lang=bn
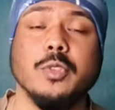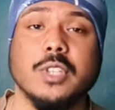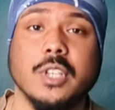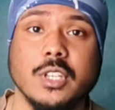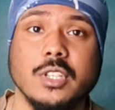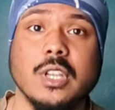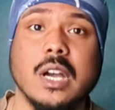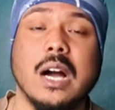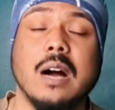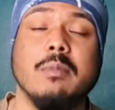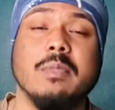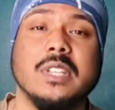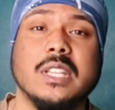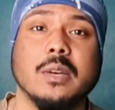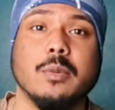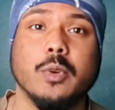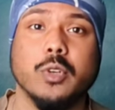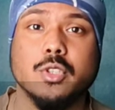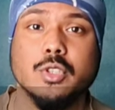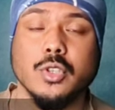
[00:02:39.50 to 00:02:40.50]
মুভিতে কিন্তু
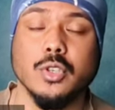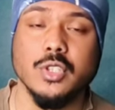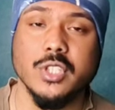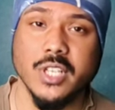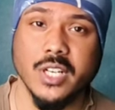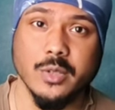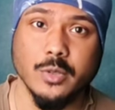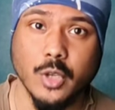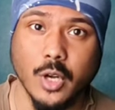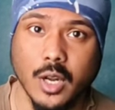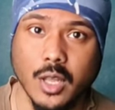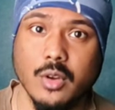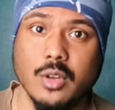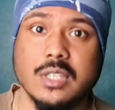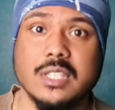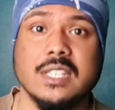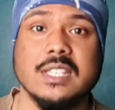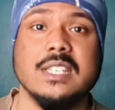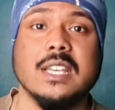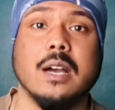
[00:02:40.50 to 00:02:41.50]
অমিতাভ বচ্চন যেটা ধরা
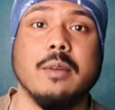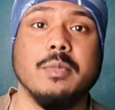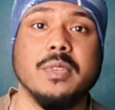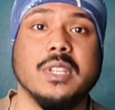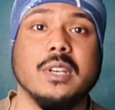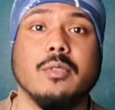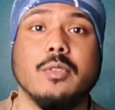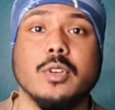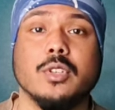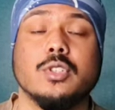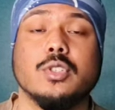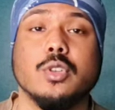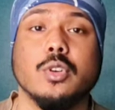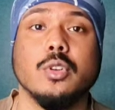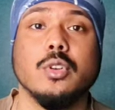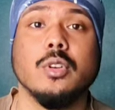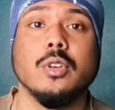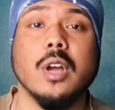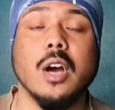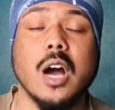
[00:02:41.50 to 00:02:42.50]
হচ্ছে যে অমিতাভ
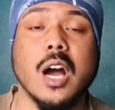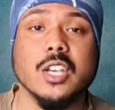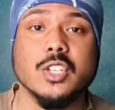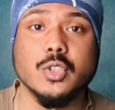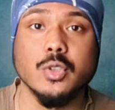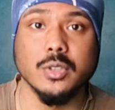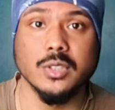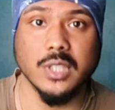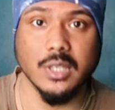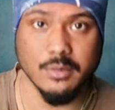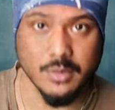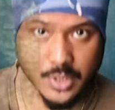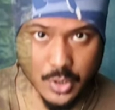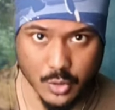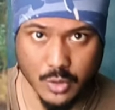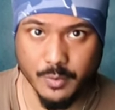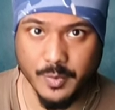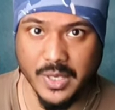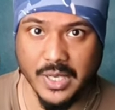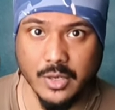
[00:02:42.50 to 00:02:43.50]
বচ্চন আশ্বত্থমা
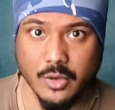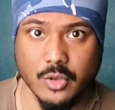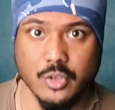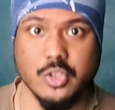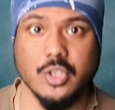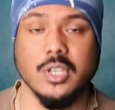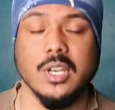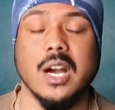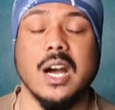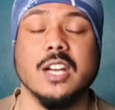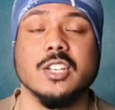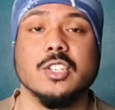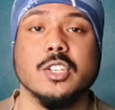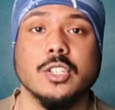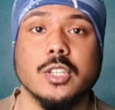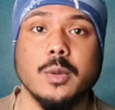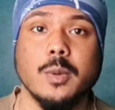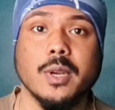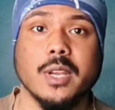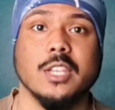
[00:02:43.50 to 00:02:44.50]
রোল প্লে করছে
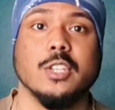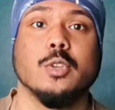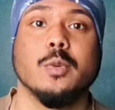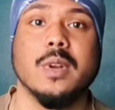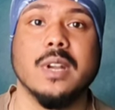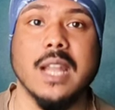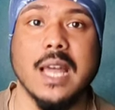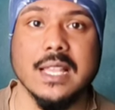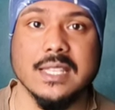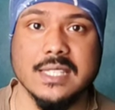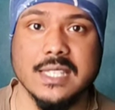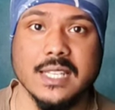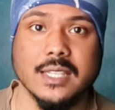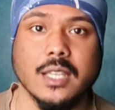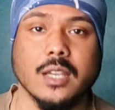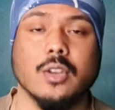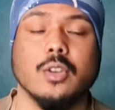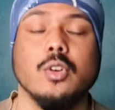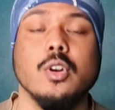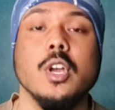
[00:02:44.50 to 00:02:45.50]
আশ্বত্থমাকে তোমরা না
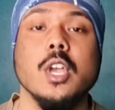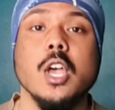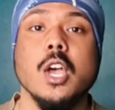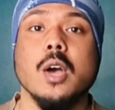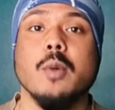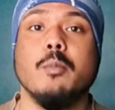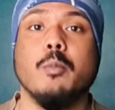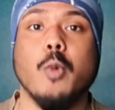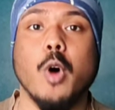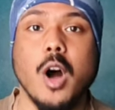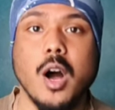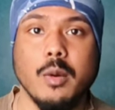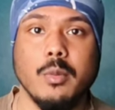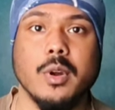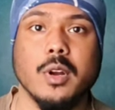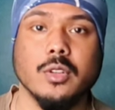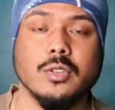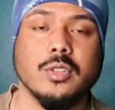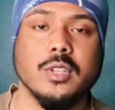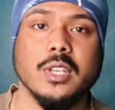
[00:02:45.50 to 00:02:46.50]
চিনে থাকো
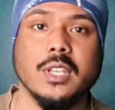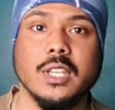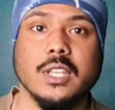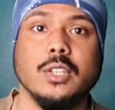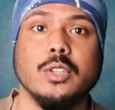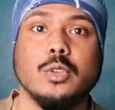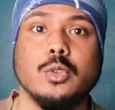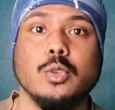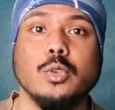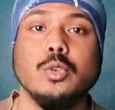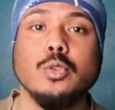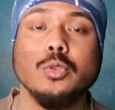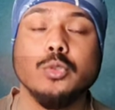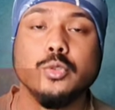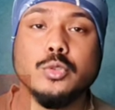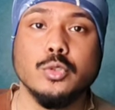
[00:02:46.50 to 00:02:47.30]
মহাভারতে কিন্তু